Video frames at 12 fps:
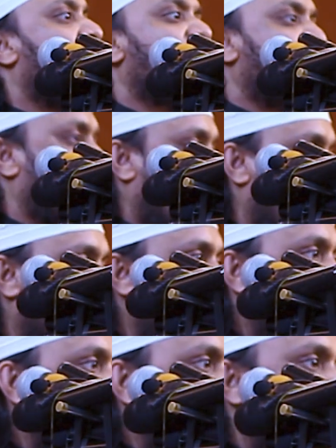বলবেন চলো
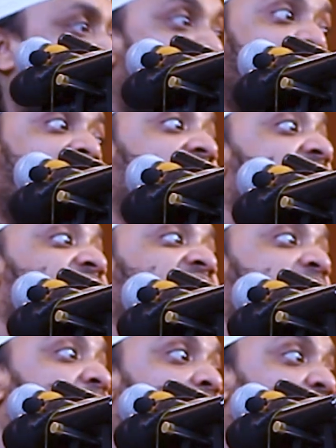তোমার একটা
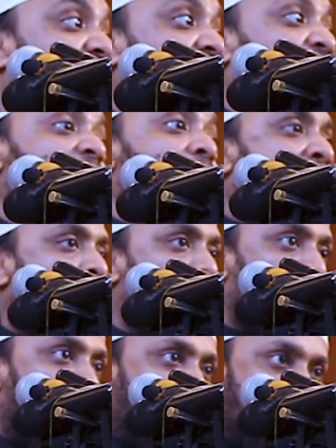কাজের ব্যবস্থা করে ভাও
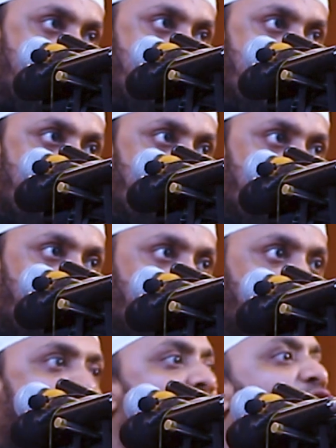করে দেই
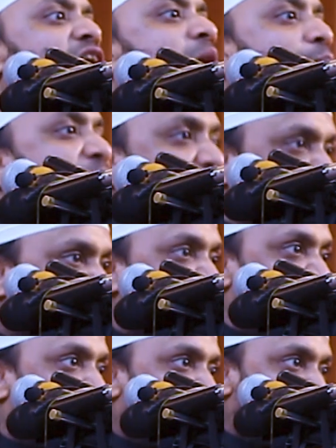তাহলে না আপনি একটু
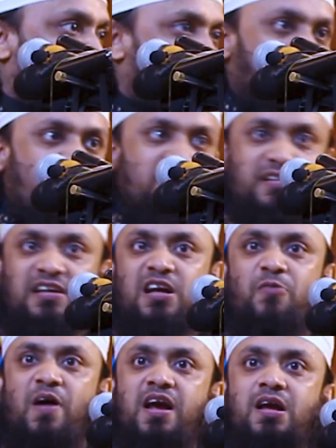দায়িত্ব পালন করলেন ঠিক
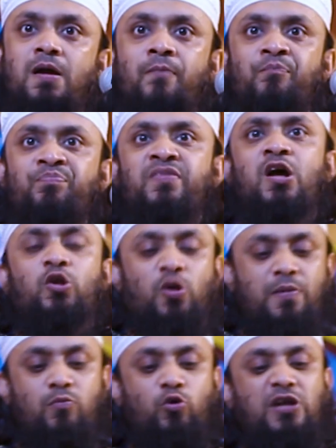না ভাই
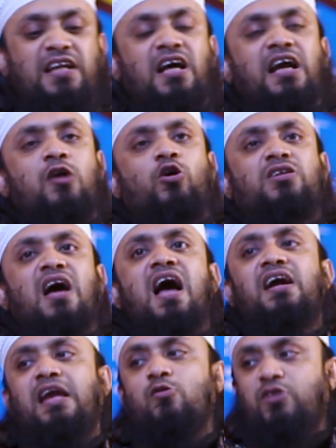তবে মোটা দাগে কথা
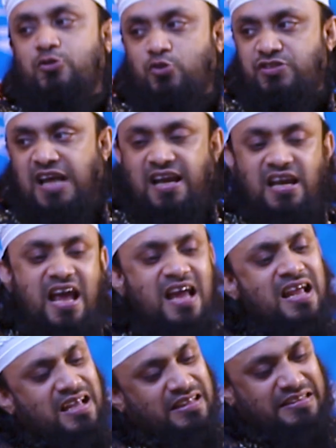কেউ কিছু চাইলে
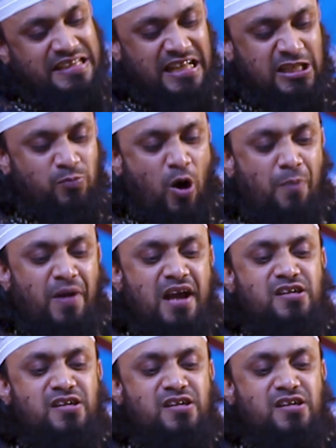দিয়ে দিব আমরা